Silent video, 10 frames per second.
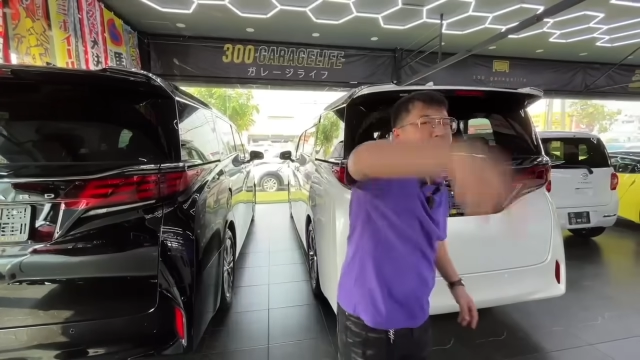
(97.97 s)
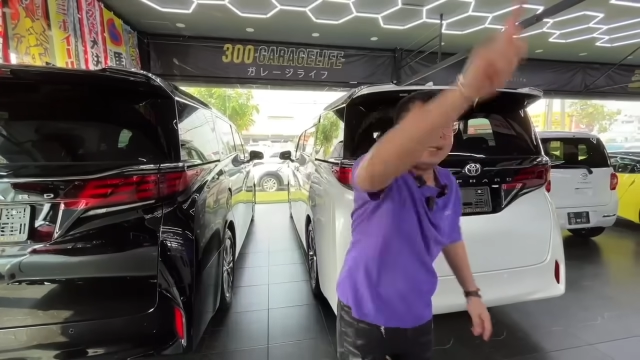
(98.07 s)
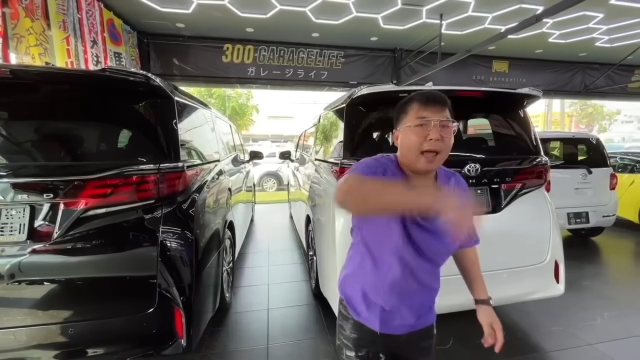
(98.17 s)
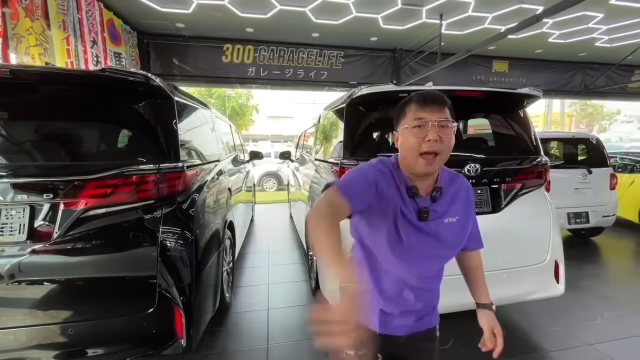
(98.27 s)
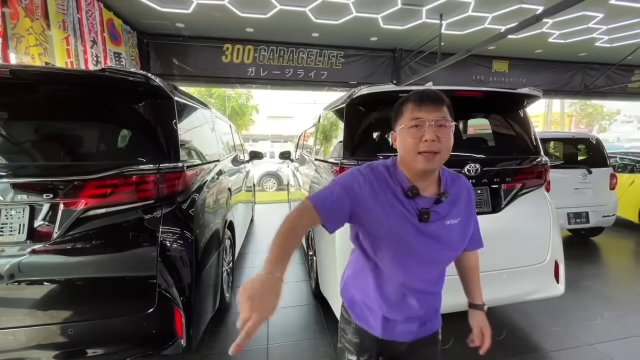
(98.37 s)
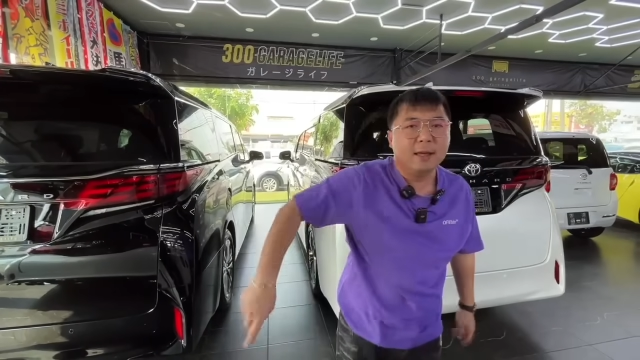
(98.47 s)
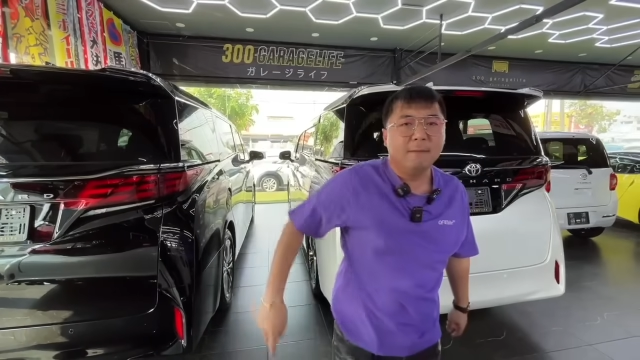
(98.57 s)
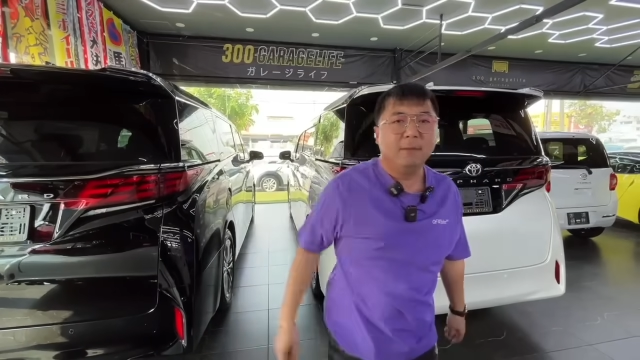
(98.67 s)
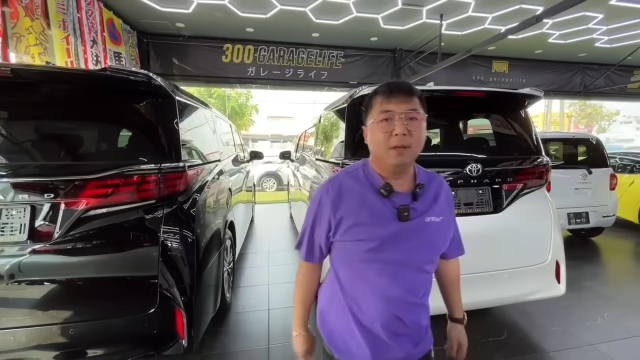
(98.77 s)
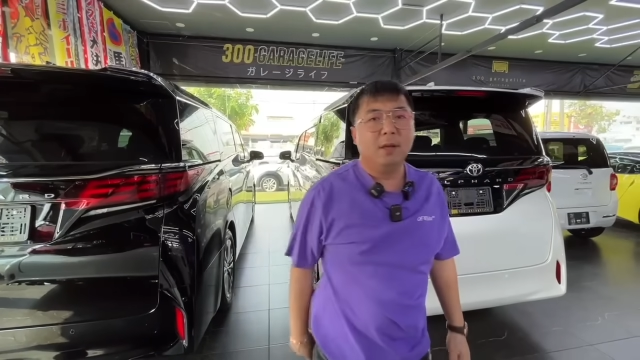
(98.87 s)
เทศไทย
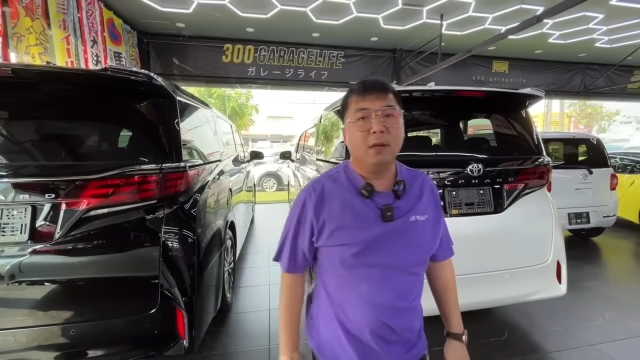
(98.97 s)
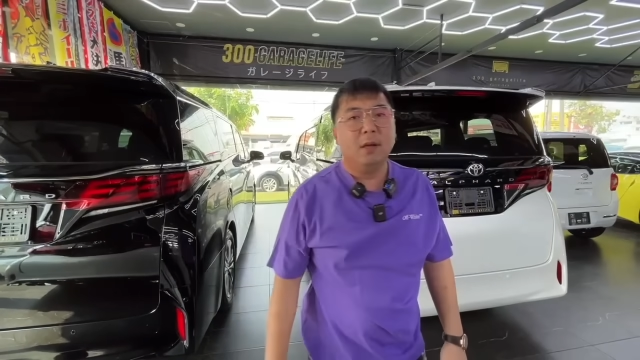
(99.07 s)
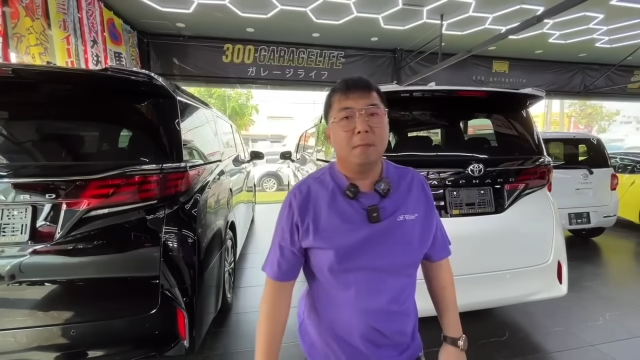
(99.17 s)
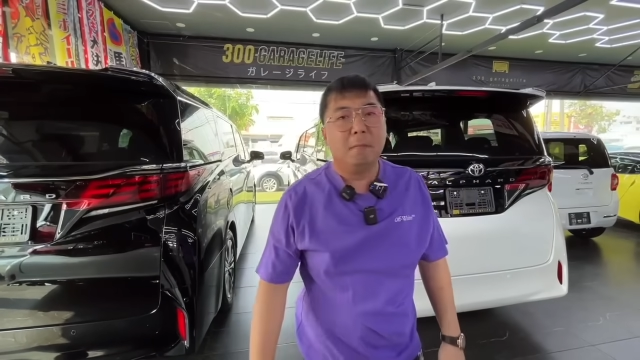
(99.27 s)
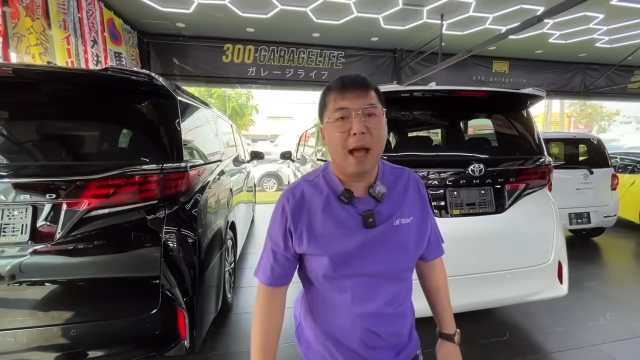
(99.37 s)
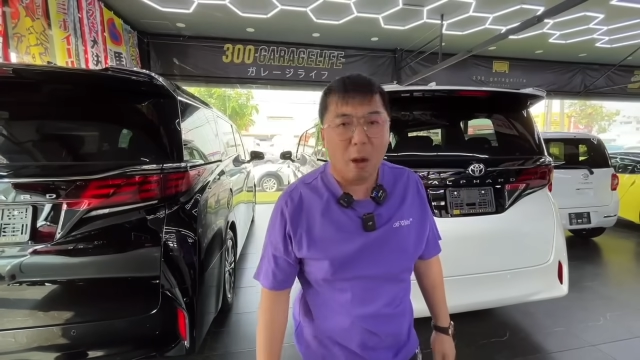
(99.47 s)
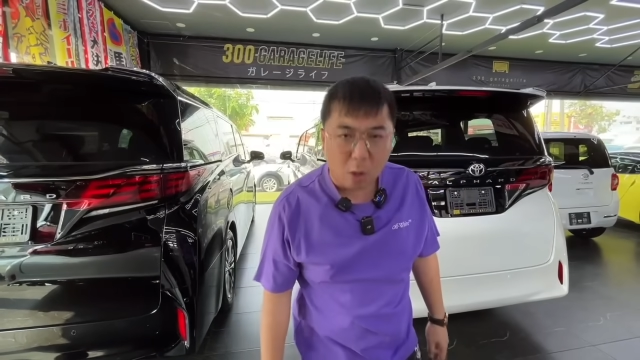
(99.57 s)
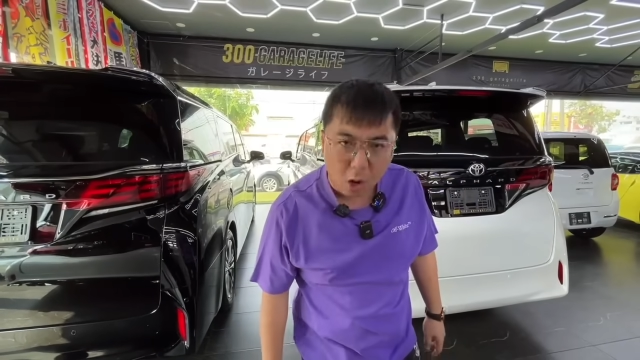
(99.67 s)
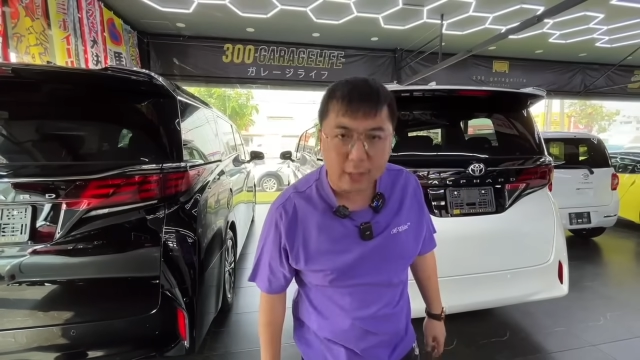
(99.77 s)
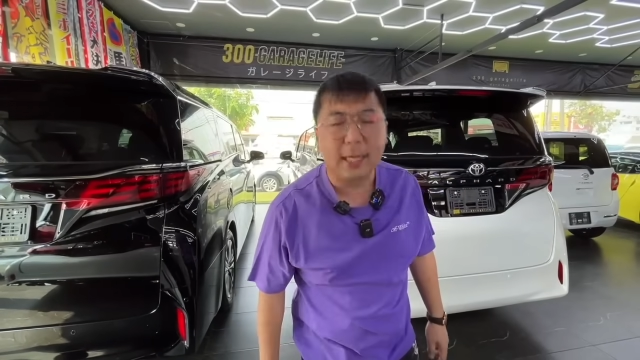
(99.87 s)
มากก
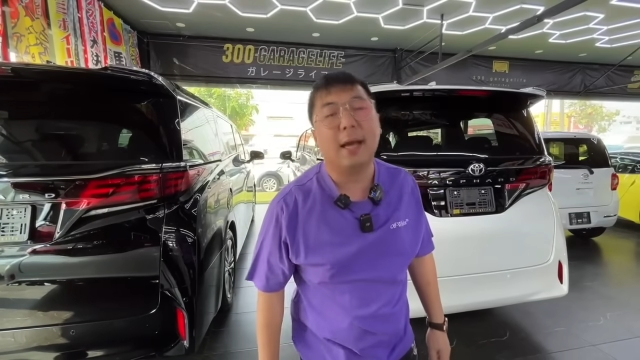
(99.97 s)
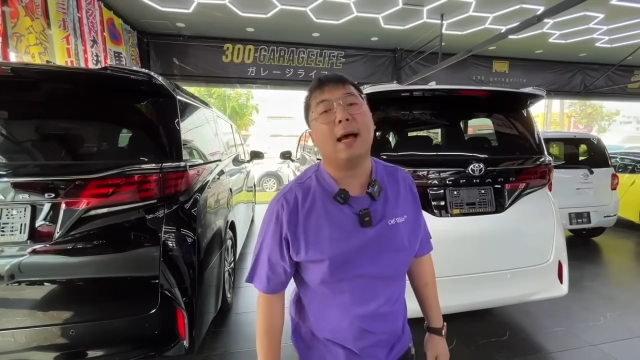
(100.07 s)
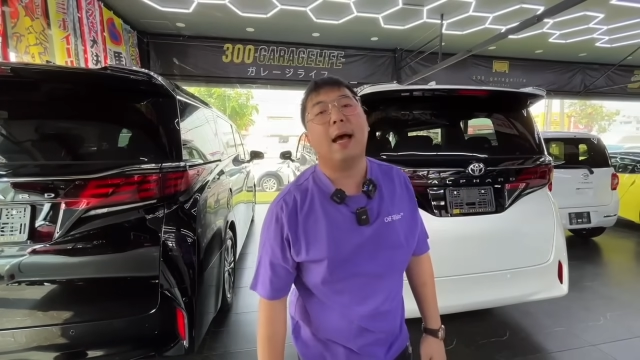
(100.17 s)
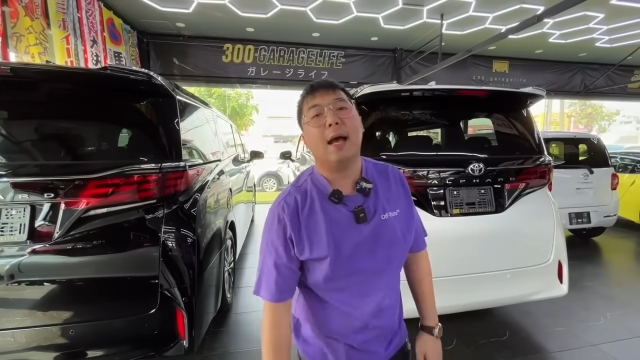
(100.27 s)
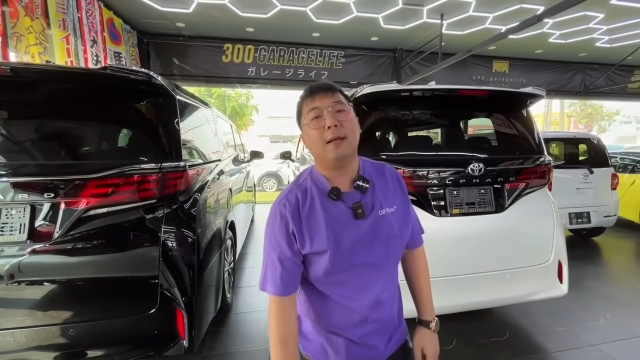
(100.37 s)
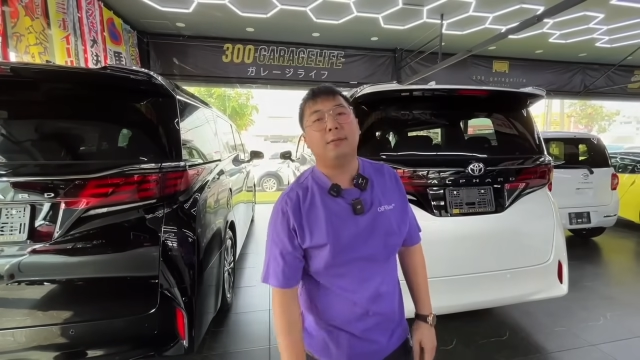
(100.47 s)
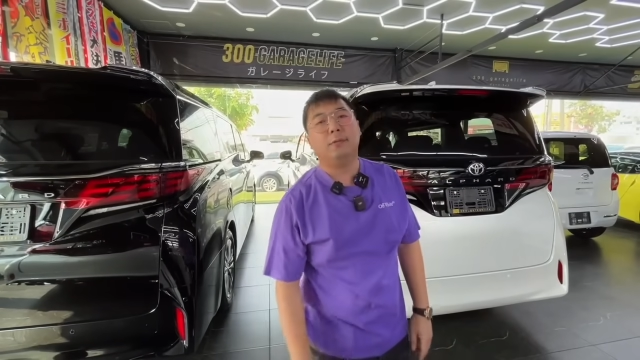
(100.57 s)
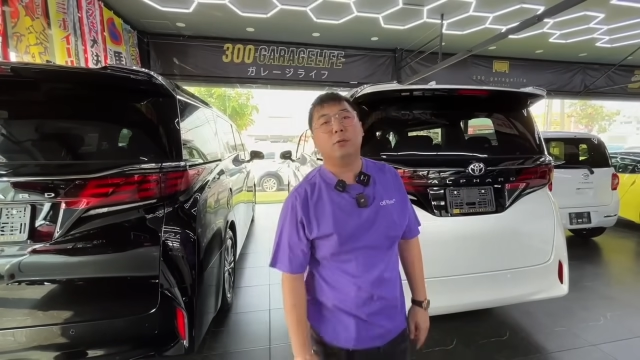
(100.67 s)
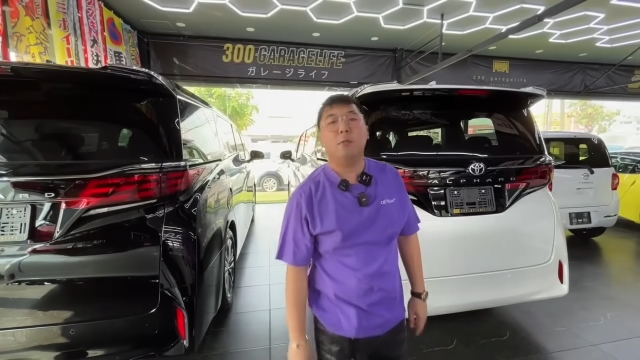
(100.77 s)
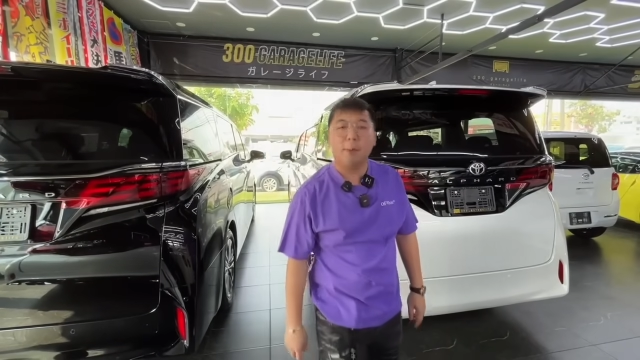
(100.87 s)
ว่าร้อยสาขา
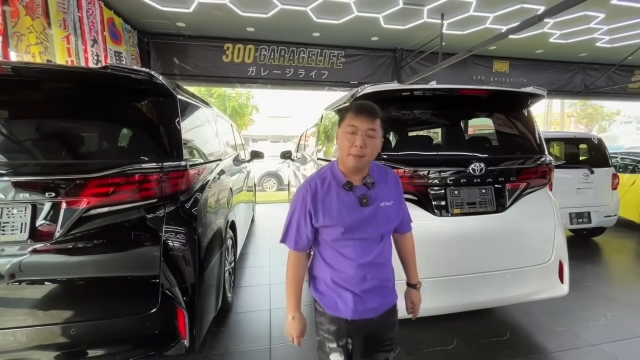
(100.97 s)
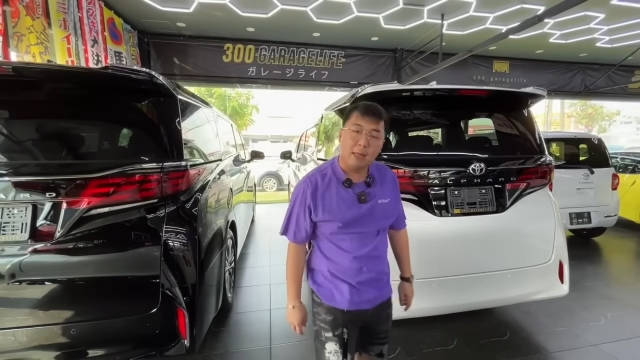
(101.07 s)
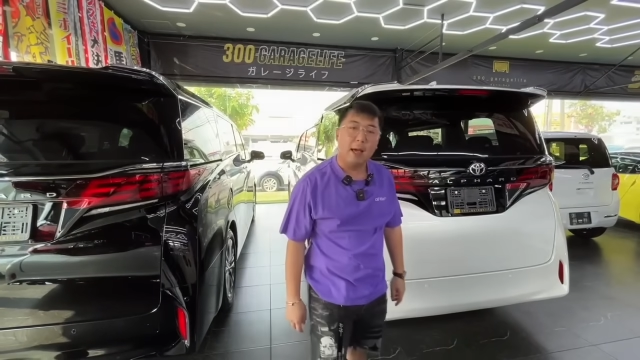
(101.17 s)
ผมบอกแบบนี้